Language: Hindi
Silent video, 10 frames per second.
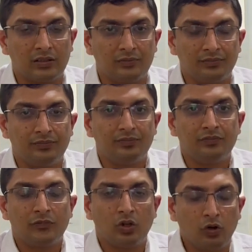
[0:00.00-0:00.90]
हैं
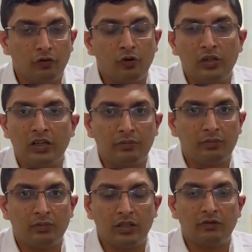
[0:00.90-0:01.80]
होपफुली
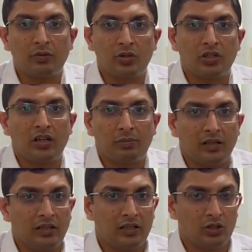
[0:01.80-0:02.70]
आप इन्फॉर्मेशन
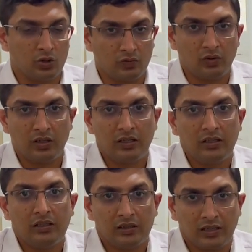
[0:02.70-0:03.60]
आपके लिए यूज़फुल
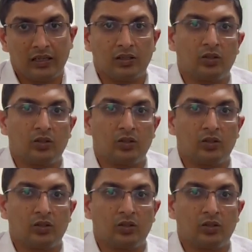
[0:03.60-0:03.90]
रहेगी थैंक